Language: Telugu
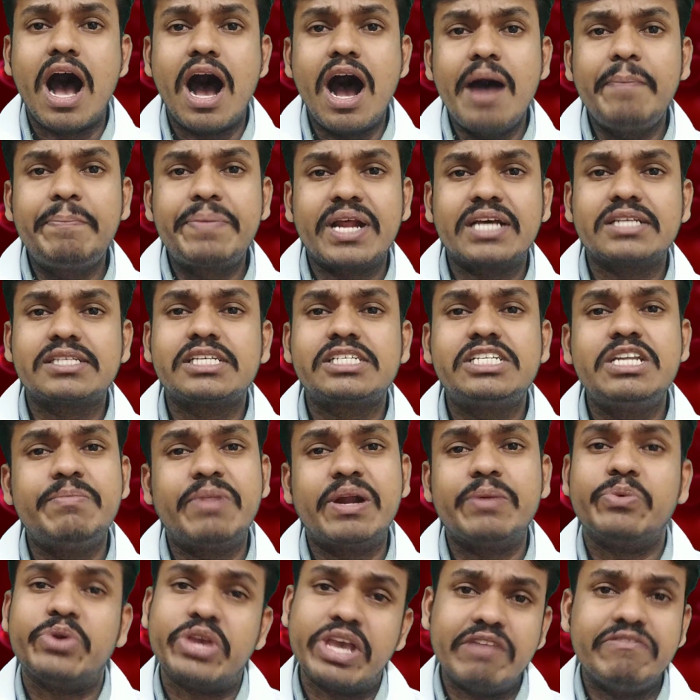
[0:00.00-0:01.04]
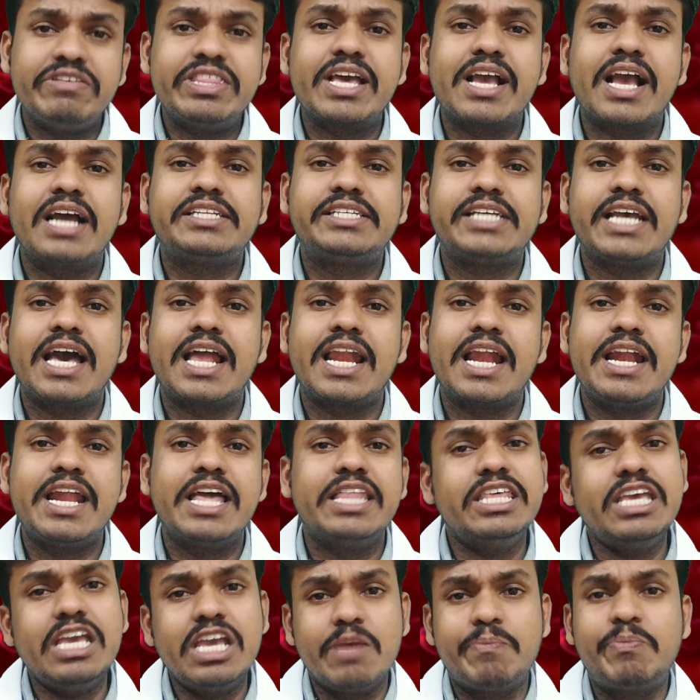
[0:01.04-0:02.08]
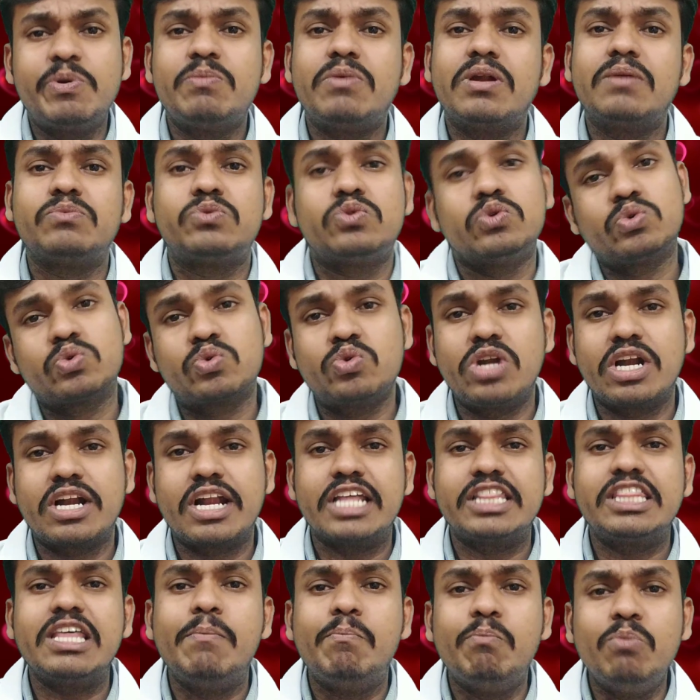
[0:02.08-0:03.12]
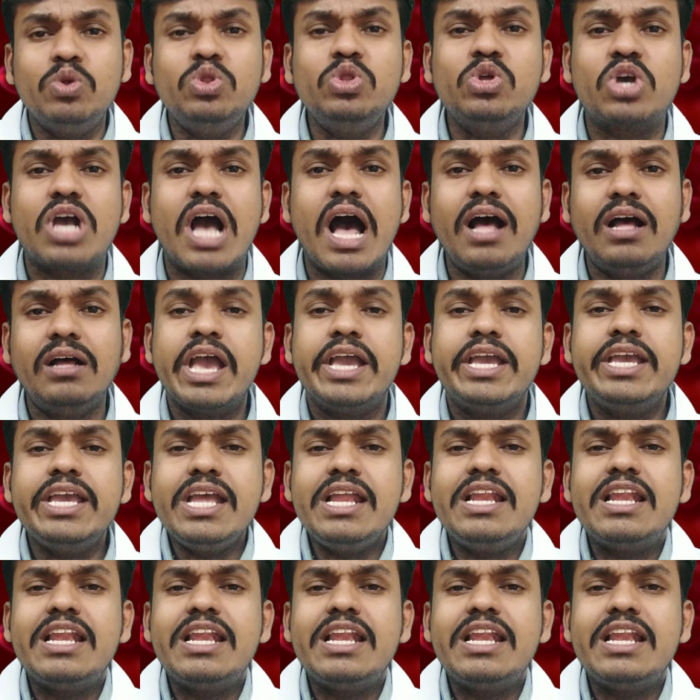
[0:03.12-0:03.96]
ఆ ప్రాసెస్ ని మనం ఏ విధంగా చేయాలనేది ఇప్పుడు మనం చూసుకున్నట్లయితే ముందుగా ఈ